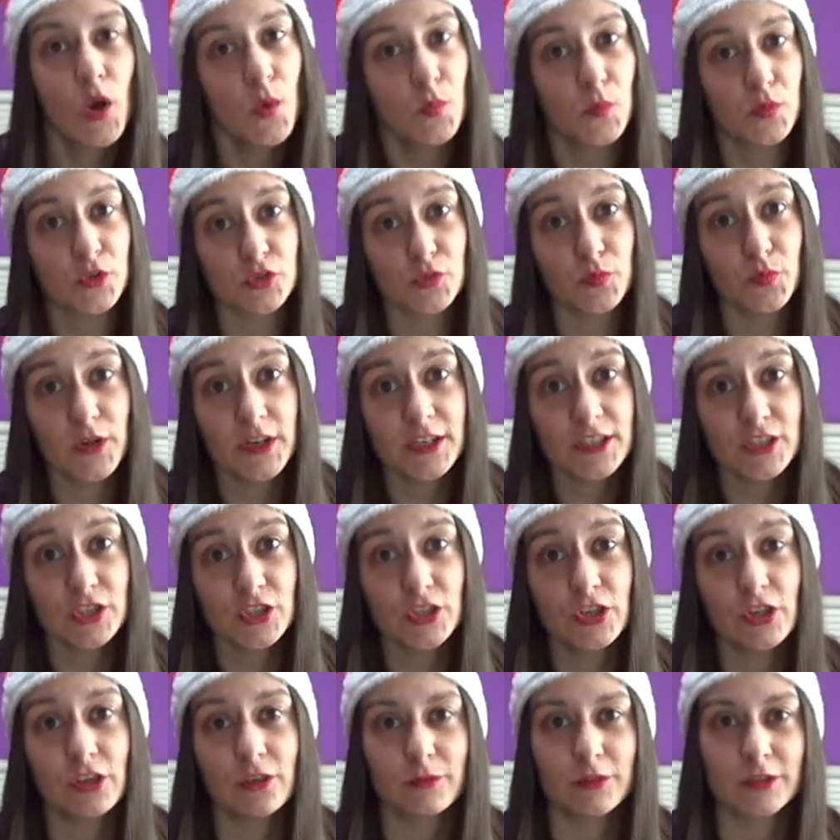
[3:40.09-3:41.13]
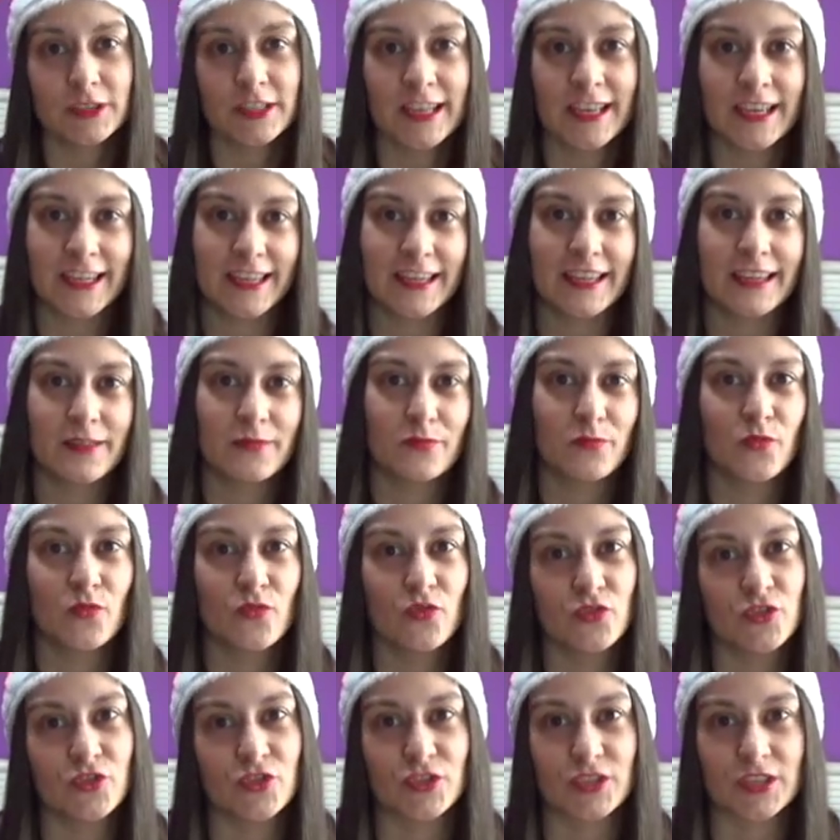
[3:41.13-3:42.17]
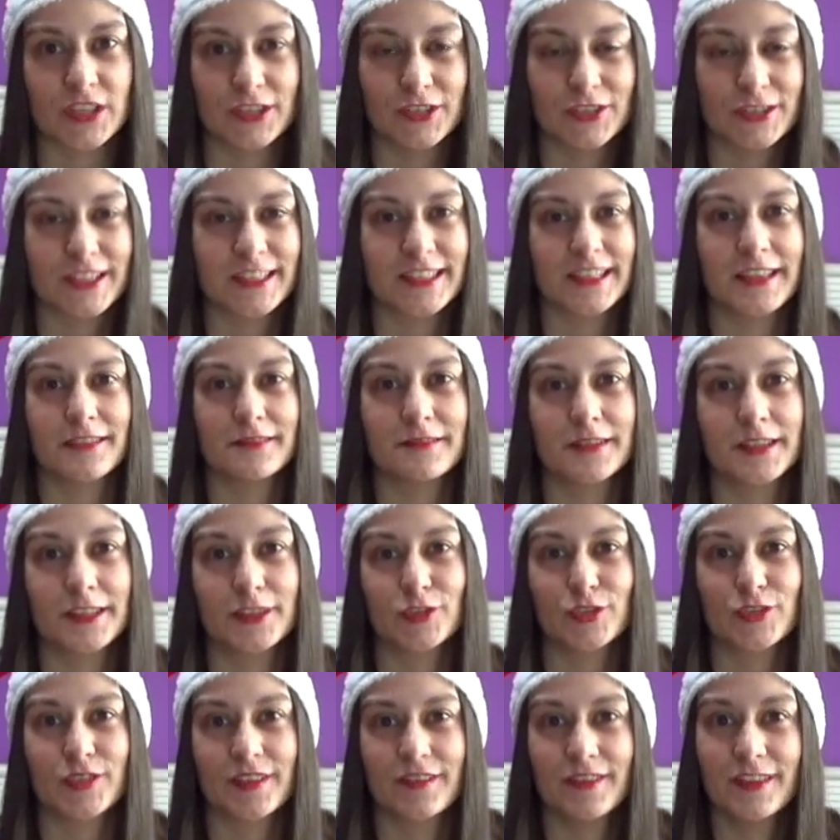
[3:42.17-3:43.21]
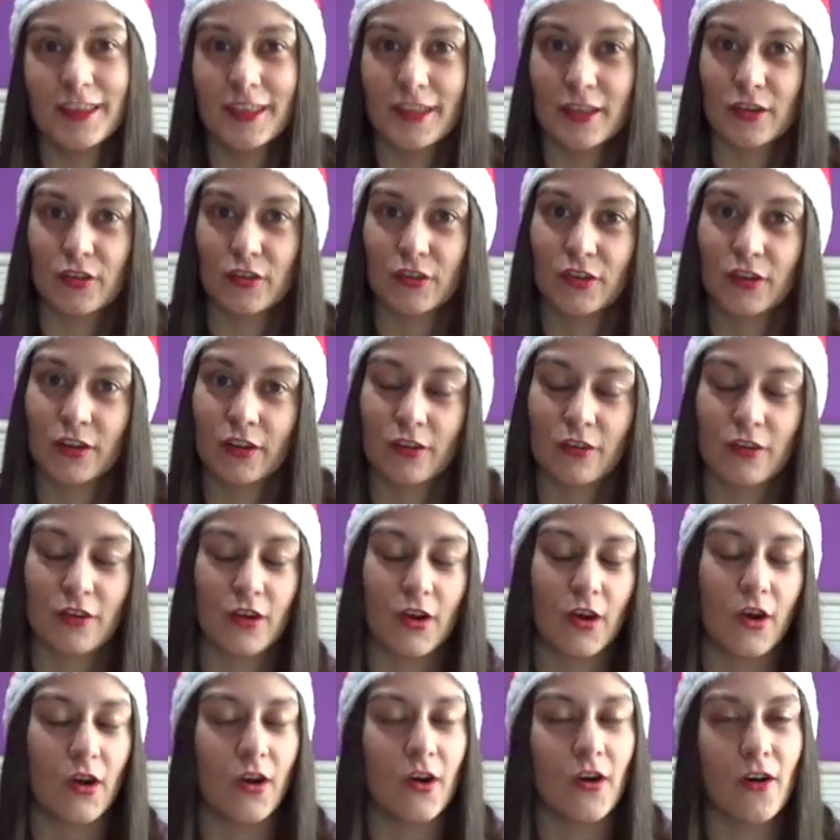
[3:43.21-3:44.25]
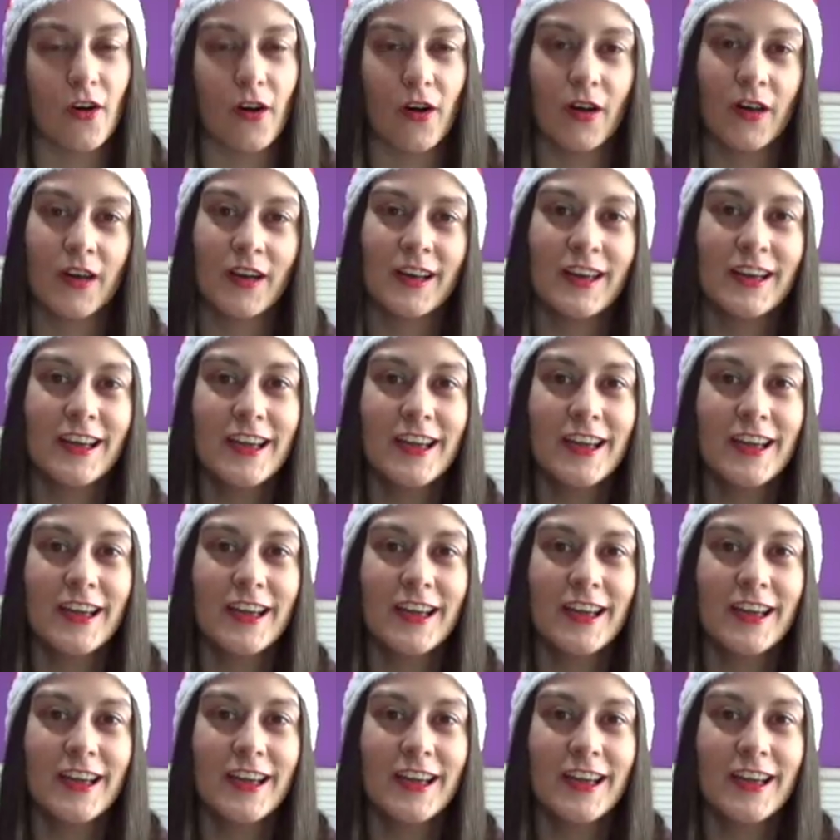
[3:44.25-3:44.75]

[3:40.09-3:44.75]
por supuesto, como sé que muchos de los que estáis viendo este vídeo no,